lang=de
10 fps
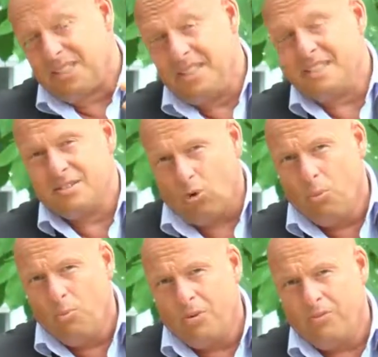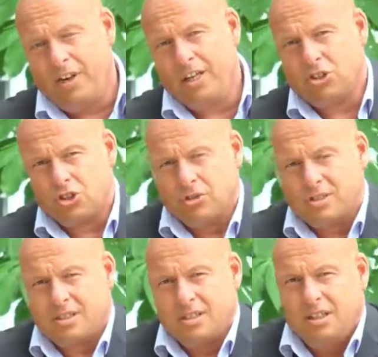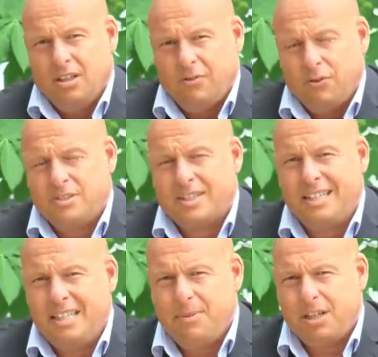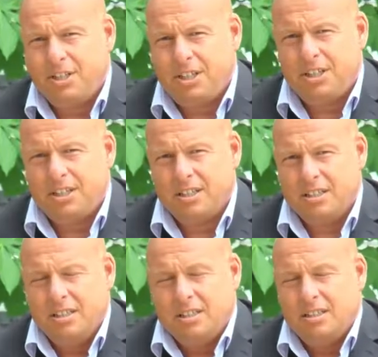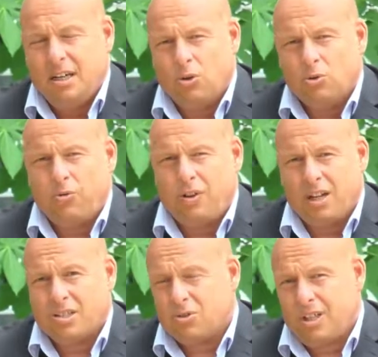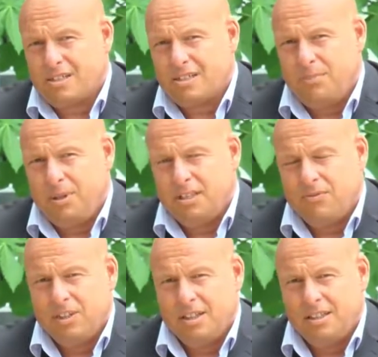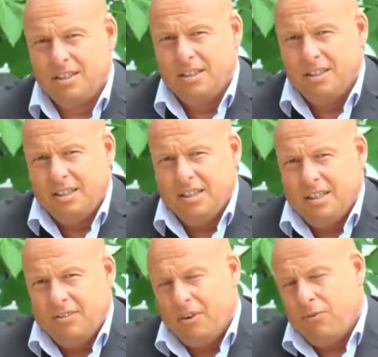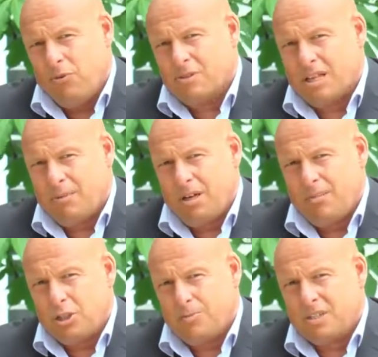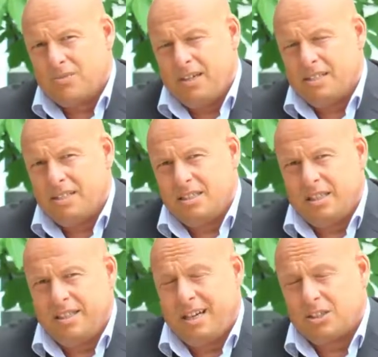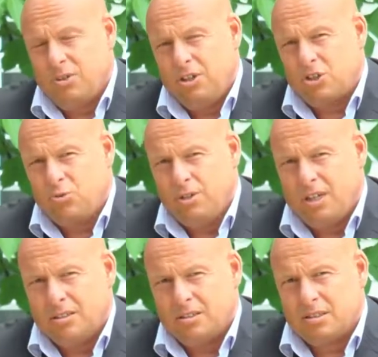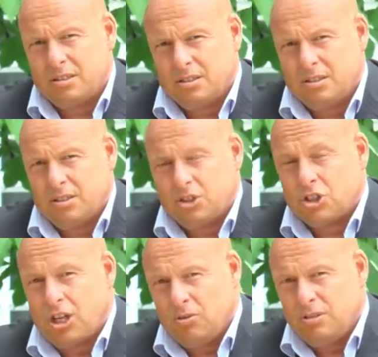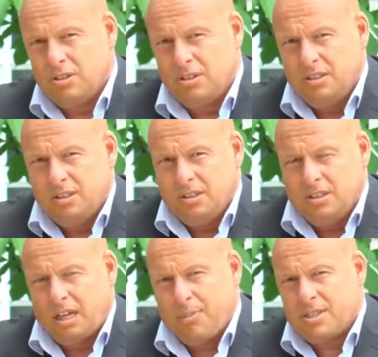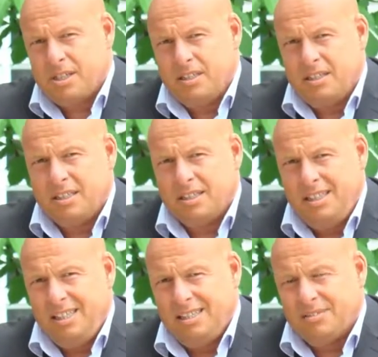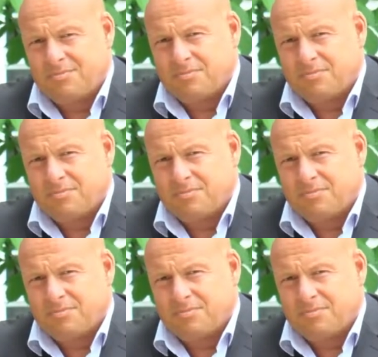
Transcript: diesen Umweltschutz, für diese Klimageschichte die Autofahrer zur Kasse gebeten werden. Wenn wir uns aber beispielsweise eine aktuelle Studie anschauen, da gab es eine Energie,